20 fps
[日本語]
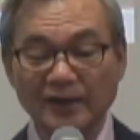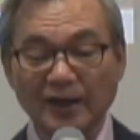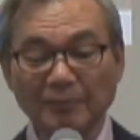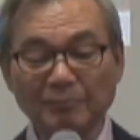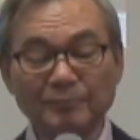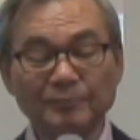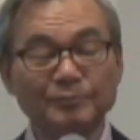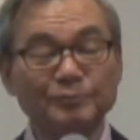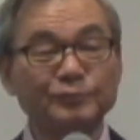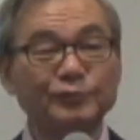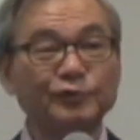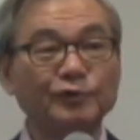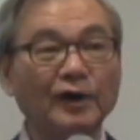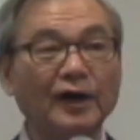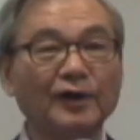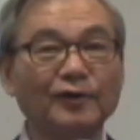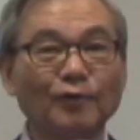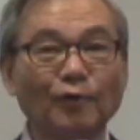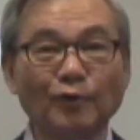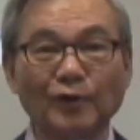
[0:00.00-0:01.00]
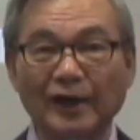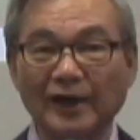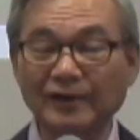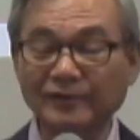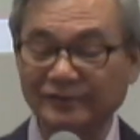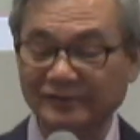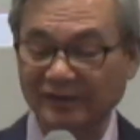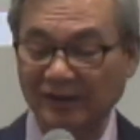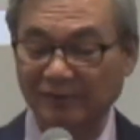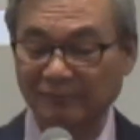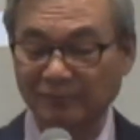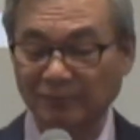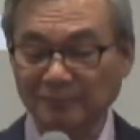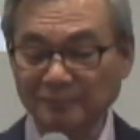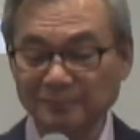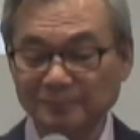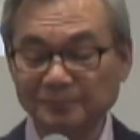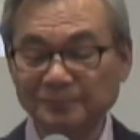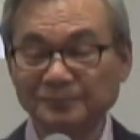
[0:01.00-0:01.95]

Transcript: ランプは合計いくつあるの